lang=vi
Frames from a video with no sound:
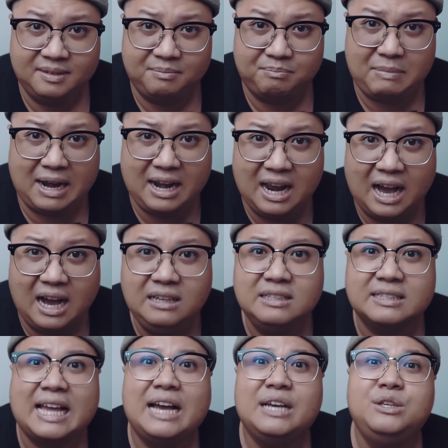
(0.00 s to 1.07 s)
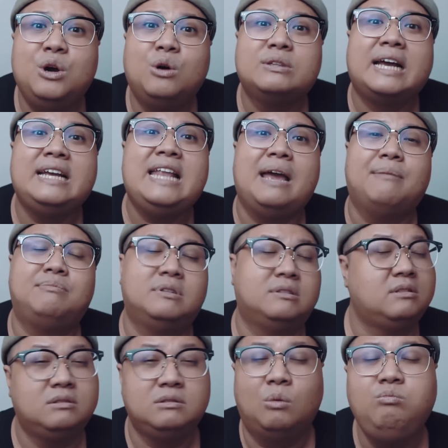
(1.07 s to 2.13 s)
mà lỡ người ta vô thấy đẹp
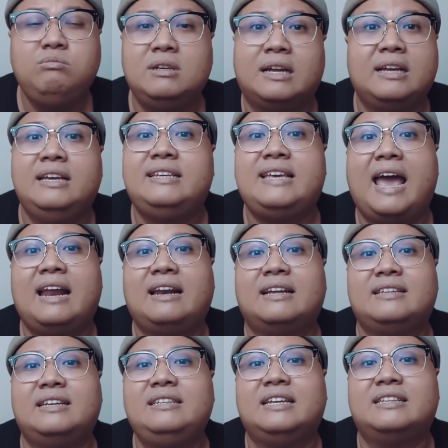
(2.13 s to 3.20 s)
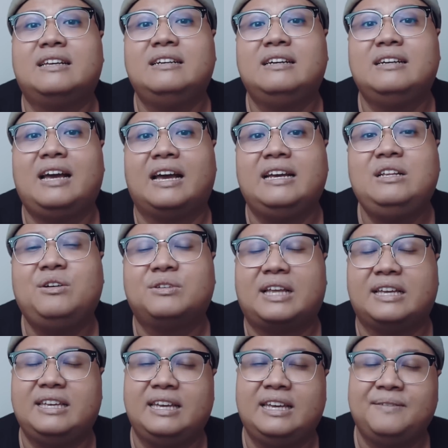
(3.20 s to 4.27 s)
đúng là y chang là những gì tân nghĩ thôi
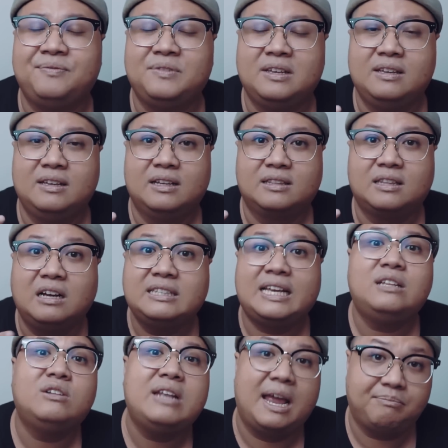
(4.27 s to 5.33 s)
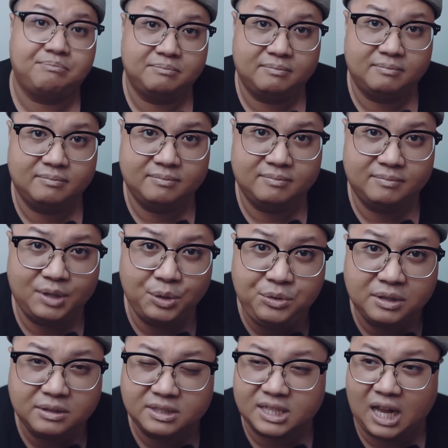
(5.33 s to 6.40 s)
tại vì tân thấy nó đẹp nếu
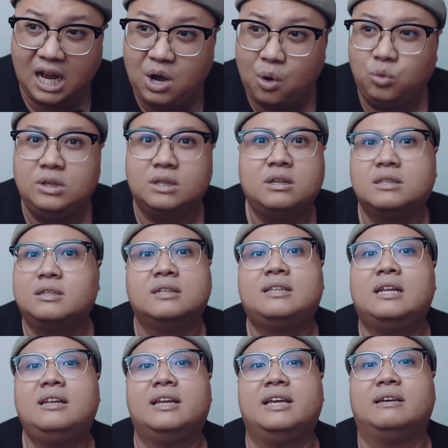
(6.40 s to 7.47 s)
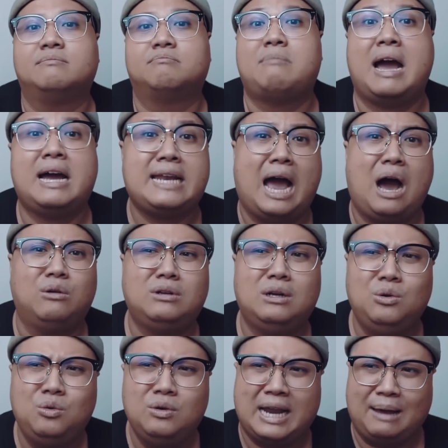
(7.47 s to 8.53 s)
như sở hữu được nó tân thích liền ma đạo nó
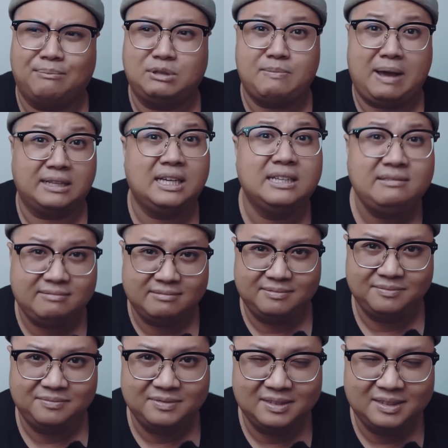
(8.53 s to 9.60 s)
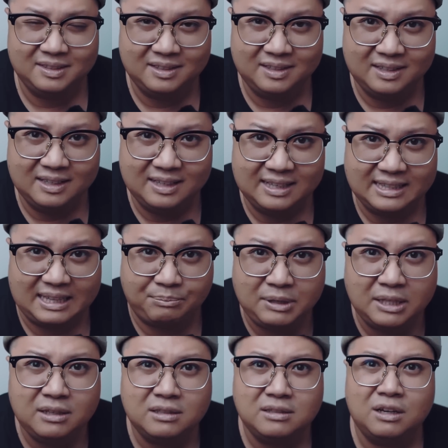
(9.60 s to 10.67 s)
luôn làm cho bạn thích thậm
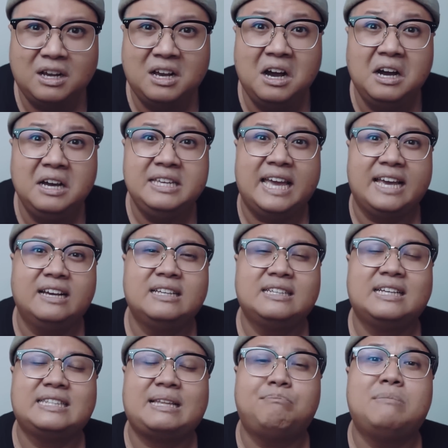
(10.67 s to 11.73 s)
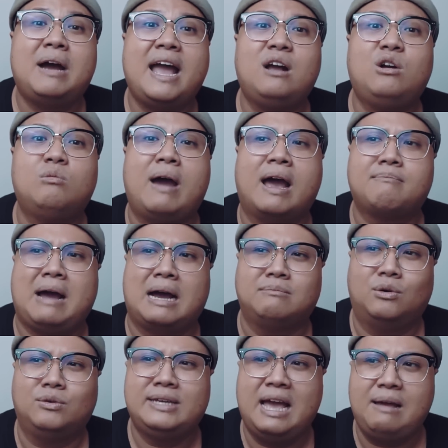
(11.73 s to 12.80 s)
chí nó nó khơi dậy cái, cái tâm ác của bạn
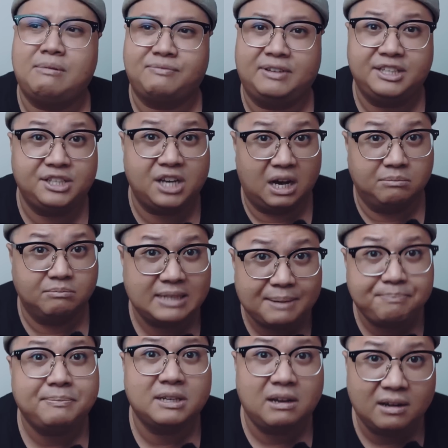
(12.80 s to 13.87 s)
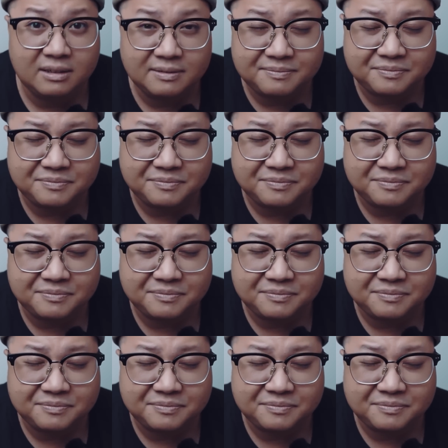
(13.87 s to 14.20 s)
bằng mọi giá bạn phải trộm cắp cái đó